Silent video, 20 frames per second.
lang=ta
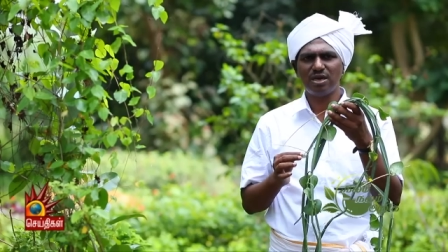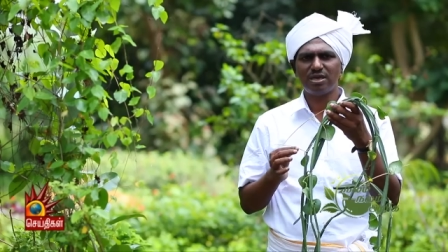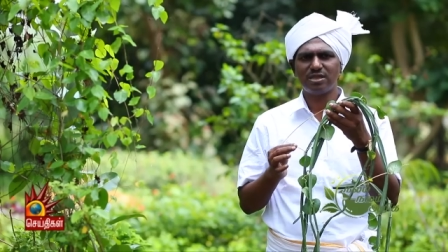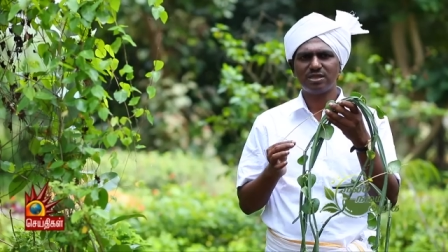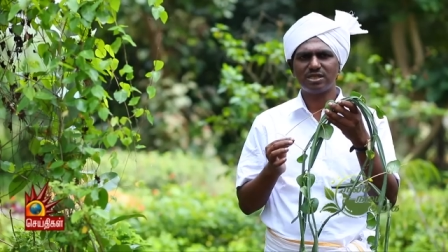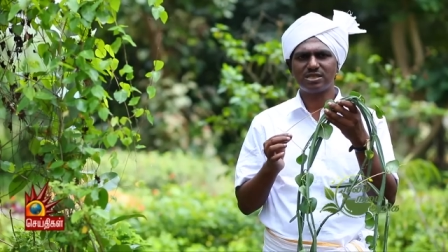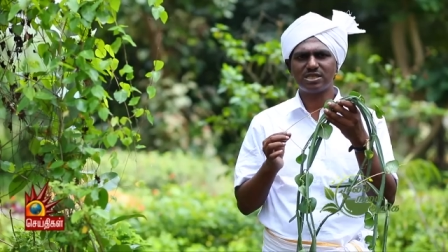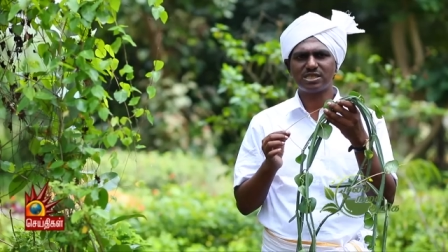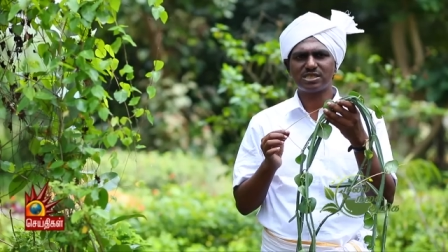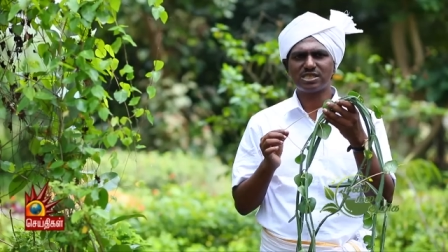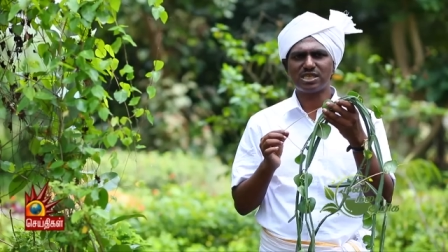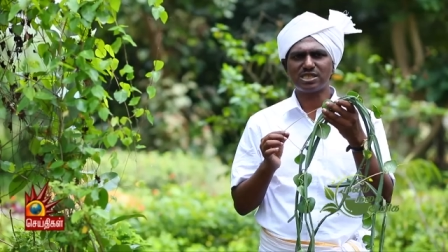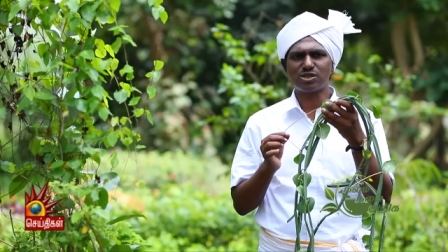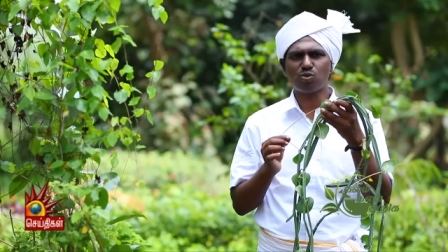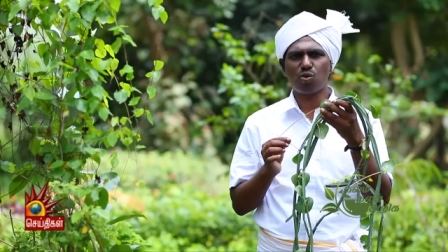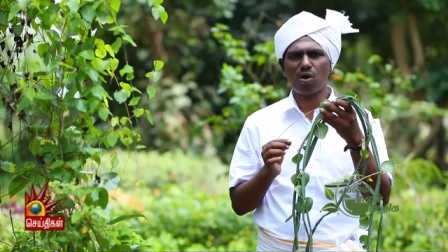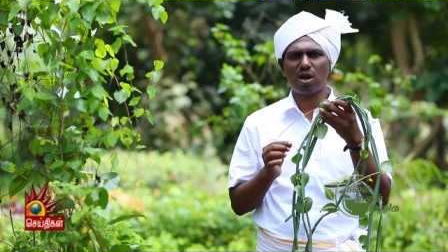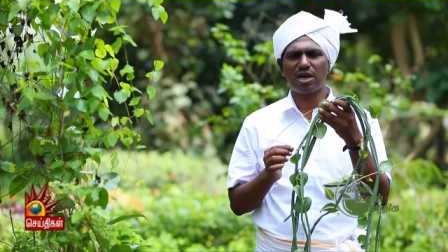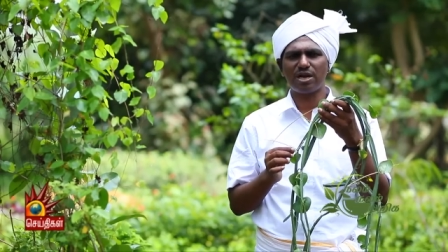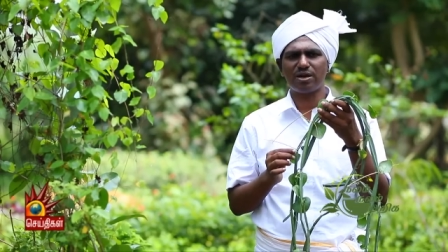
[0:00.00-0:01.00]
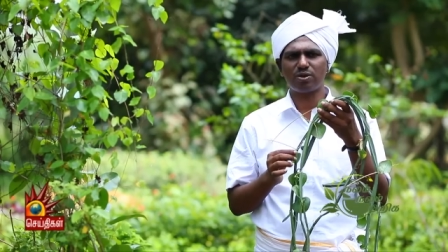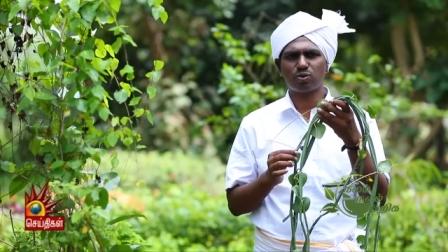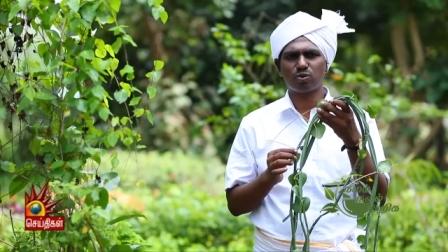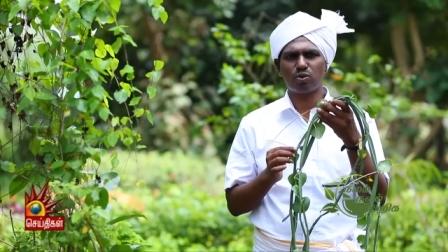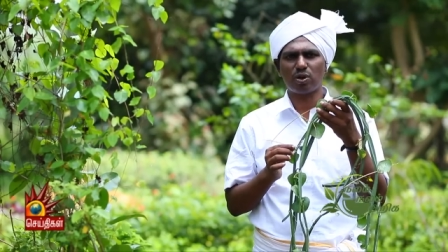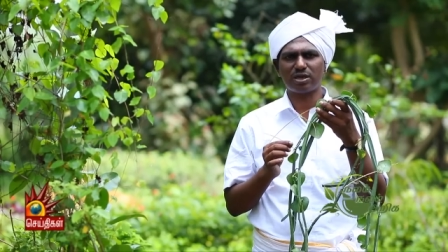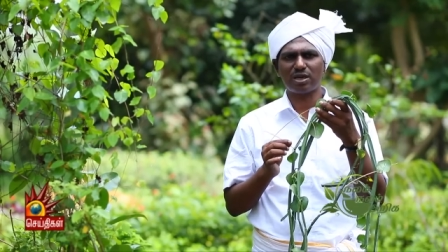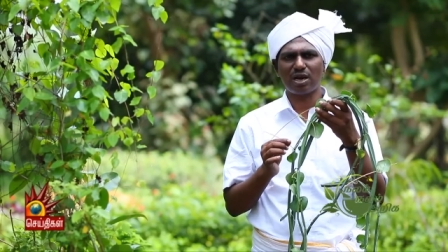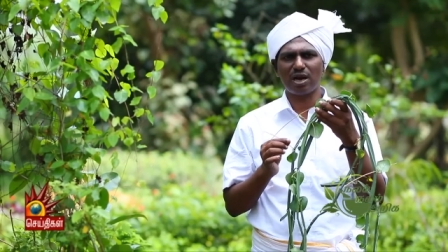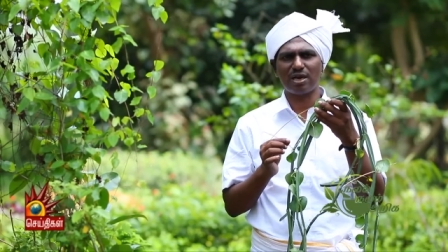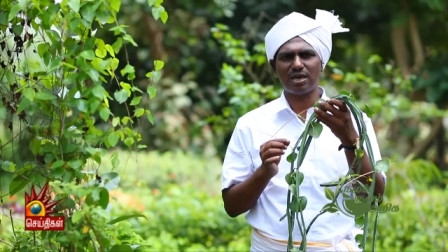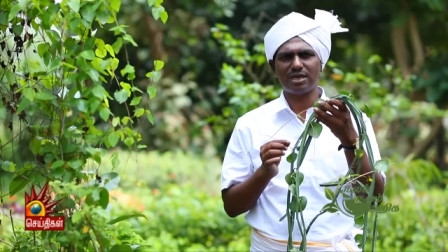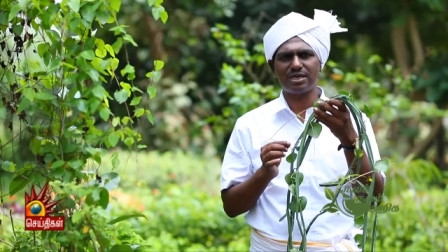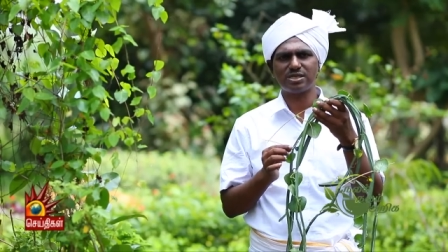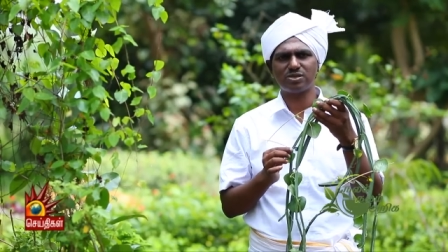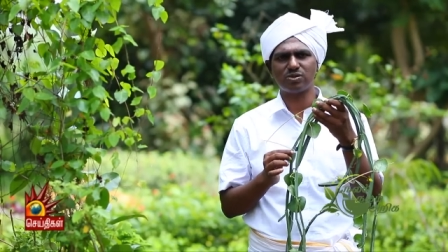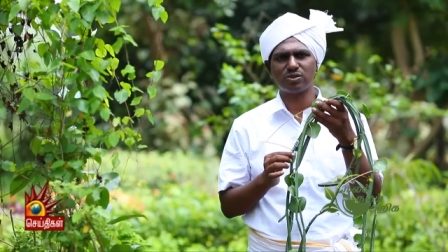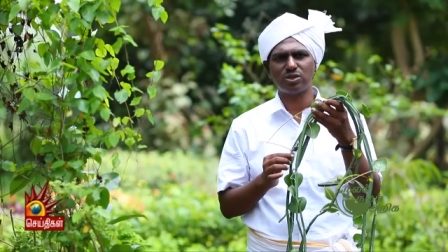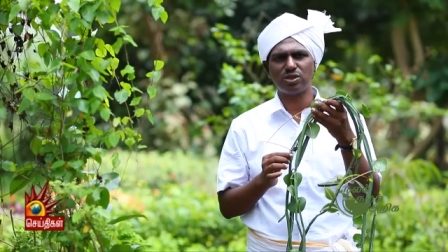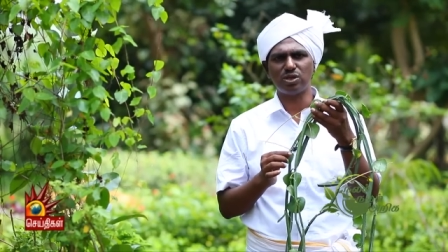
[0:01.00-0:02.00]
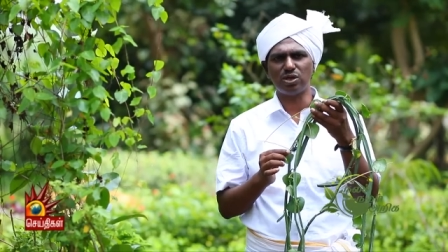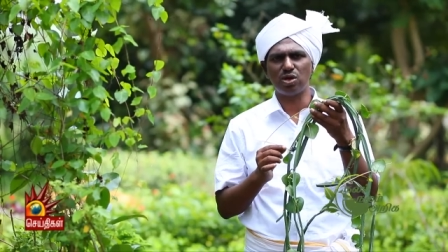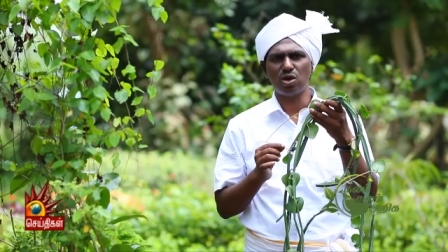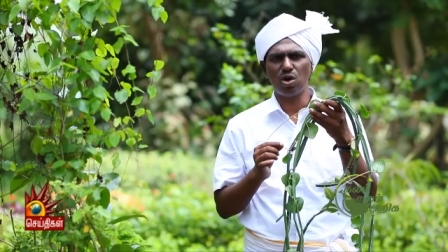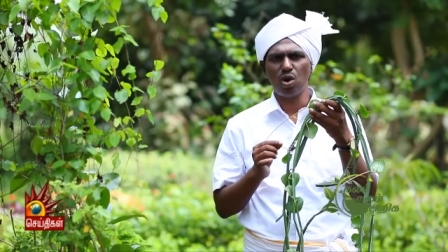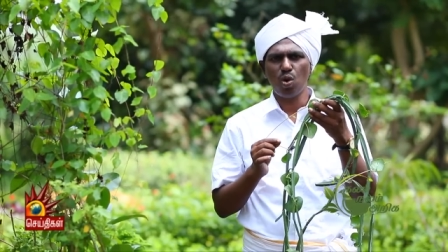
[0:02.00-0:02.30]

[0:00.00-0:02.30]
இந்த சிஸ்ஸஸ் குவாலர் குவாட்ராங்குலரிஸ் வந்து